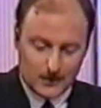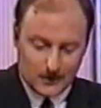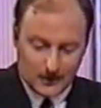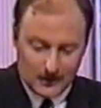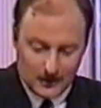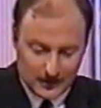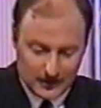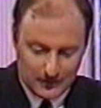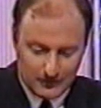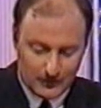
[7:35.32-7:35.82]

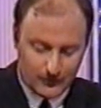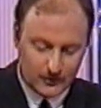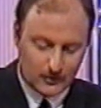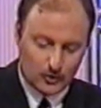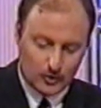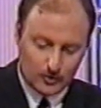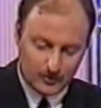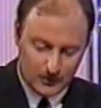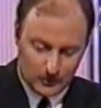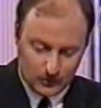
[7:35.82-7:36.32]
Ja, gehen wir von
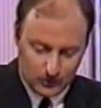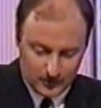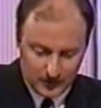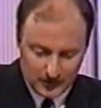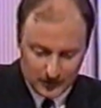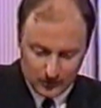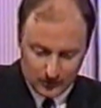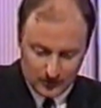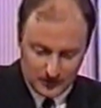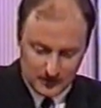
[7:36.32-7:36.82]
oben nach unten
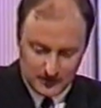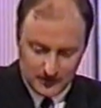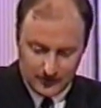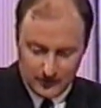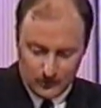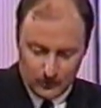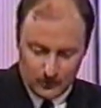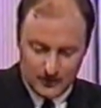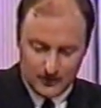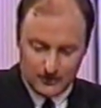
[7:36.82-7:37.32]
durch.
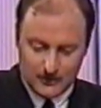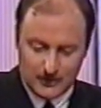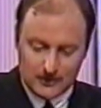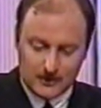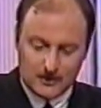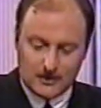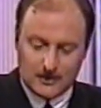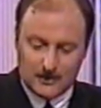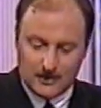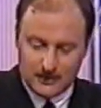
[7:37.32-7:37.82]
Wer holte
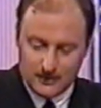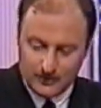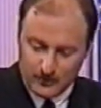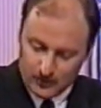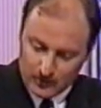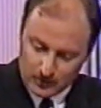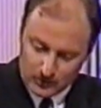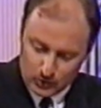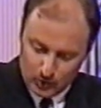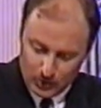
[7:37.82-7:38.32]
Martin Dahlin im
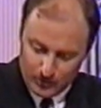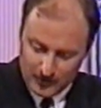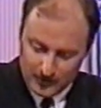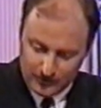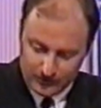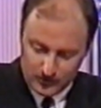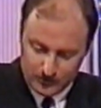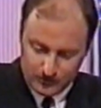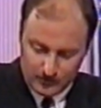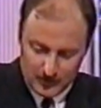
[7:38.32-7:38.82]
Oktober
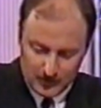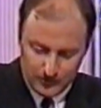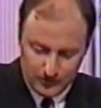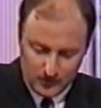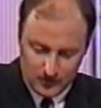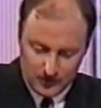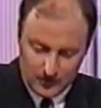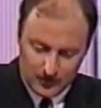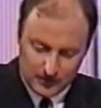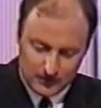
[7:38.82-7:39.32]
von
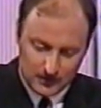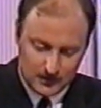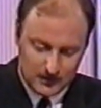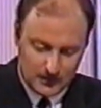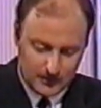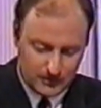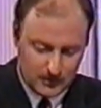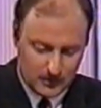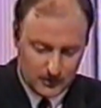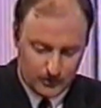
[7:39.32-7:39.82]
Malmö an den
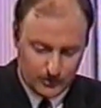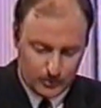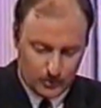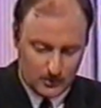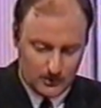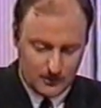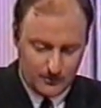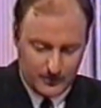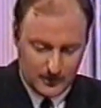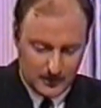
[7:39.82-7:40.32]
Gladbacher
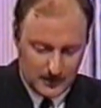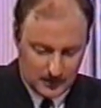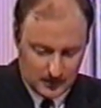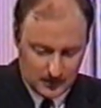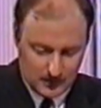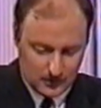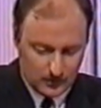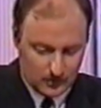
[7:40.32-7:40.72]
Bögelberg?